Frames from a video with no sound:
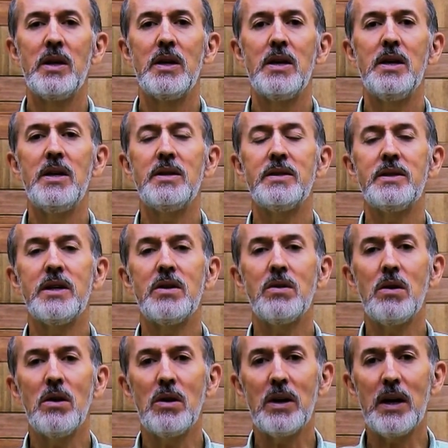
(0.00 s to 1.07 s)
e se
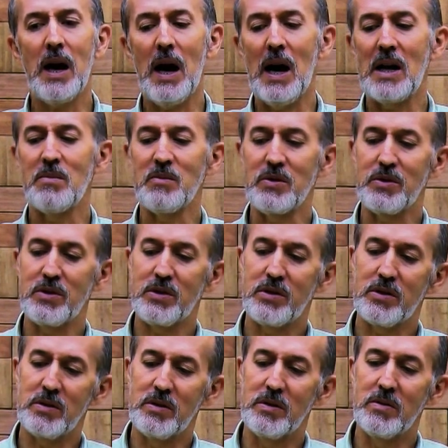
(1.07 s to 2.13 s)

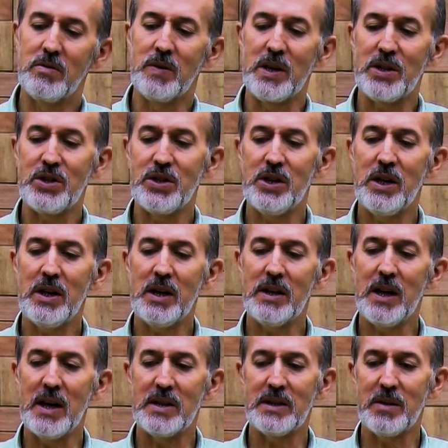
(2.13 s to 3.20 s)
colocarmos uma xícara
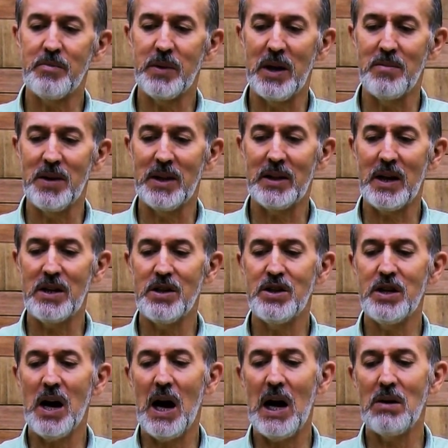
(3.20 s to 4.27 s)
dessa pela metade
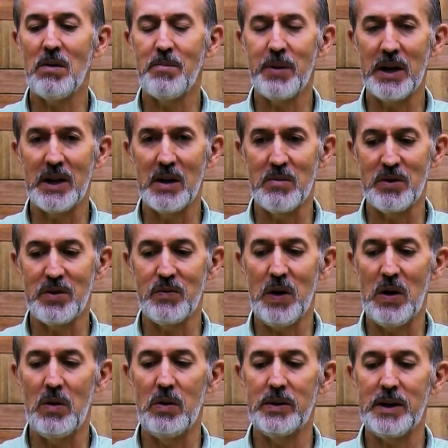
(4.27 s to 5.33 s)
de água, pegamos
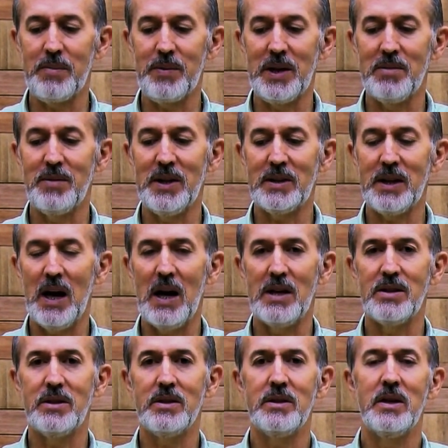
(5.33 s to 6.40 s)
uma outra pela
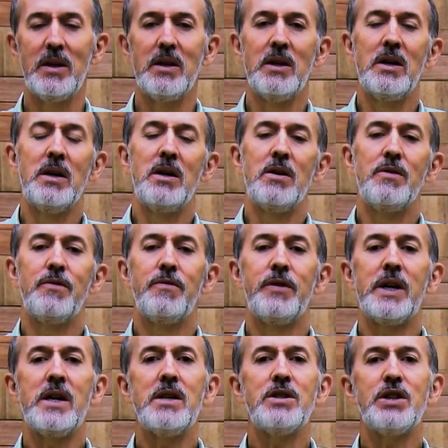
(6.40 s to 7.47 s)
metade,
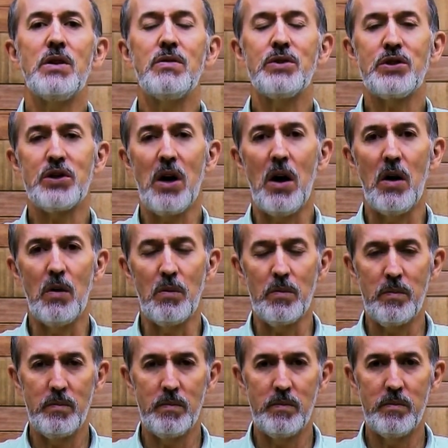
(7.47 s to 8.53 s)
frente ao sol
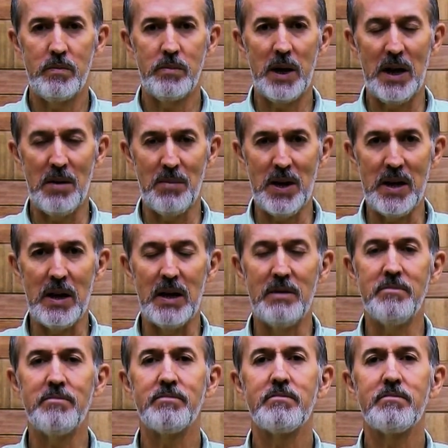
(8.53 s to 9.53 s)
pela manhã,